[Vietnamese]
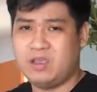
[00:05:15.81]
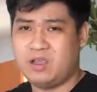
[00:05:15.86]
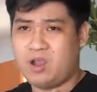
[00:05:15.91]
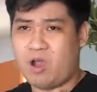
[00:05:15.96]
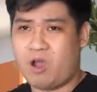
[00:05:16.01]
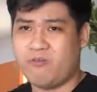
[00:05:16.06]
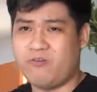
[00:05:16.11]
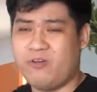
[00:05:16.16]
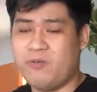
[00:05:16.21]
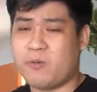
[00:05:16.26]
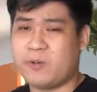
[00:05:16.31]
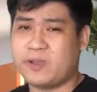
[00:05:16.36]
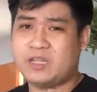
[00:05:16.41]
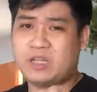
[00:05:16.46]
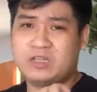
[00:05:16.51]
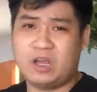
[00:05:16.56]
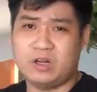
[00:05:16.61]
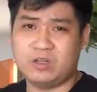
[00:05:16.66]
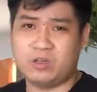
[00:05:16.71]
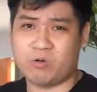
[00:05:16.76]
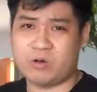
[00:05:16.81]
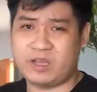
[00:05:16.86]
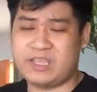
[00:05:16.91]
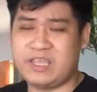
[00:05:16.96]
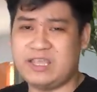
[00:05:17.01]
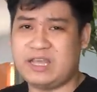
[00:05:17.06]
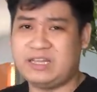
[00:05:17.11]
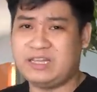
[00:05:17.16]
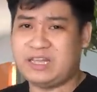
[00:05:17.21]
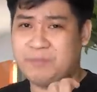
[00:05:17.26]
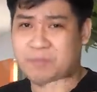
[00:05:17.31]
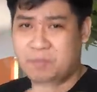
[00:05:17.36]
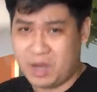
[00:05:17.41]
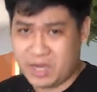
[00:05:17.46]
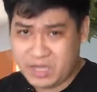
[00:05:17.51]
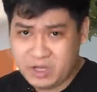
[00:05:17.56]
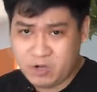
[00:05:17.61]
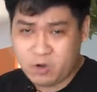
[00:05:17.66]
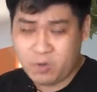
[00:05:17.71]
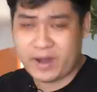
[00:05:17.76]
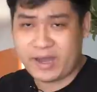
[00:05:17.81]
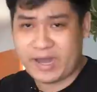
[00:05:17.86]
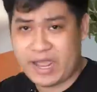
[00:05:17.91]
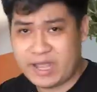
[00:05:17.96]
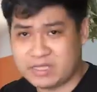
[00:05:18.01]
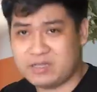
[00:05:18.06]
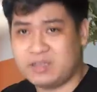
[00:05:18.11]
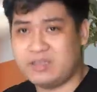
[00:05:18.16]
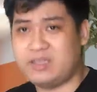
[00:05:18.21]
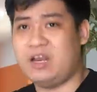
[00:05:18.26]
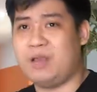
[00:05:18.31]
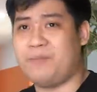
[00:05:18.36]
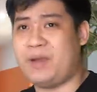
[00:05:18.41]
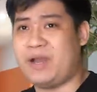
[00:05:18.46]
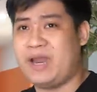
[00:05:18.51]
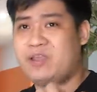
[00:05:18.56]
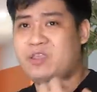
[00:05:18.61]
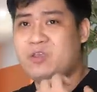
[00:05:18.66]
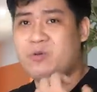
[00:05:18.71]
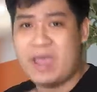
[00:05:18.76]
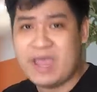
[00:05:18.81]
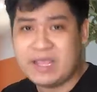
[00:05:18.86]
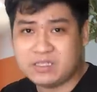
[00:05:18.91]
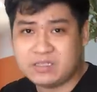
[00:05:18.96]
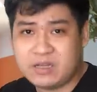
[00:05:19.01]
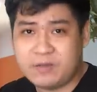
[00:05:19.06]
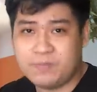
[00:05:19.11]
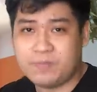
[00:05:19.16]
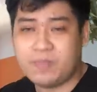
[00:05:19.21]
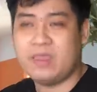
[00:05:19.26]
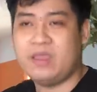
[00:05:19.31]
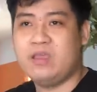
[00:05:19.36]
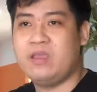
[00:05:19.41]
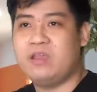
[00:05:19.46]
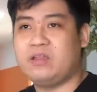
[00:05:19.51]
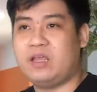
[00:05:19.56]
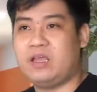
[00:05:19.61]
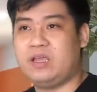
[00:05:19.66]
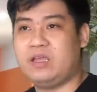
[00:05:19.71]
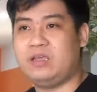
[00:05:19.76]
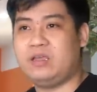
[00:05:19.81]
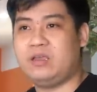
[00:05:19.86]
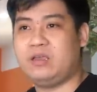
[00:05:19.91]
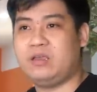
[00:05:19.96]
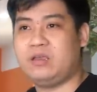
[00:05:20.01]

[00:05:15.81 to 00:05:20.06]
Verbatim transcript: gọi với một cái tên thân thuộc là chi nhánh tại Mỹ của Binance đó chính là Binance US đó thì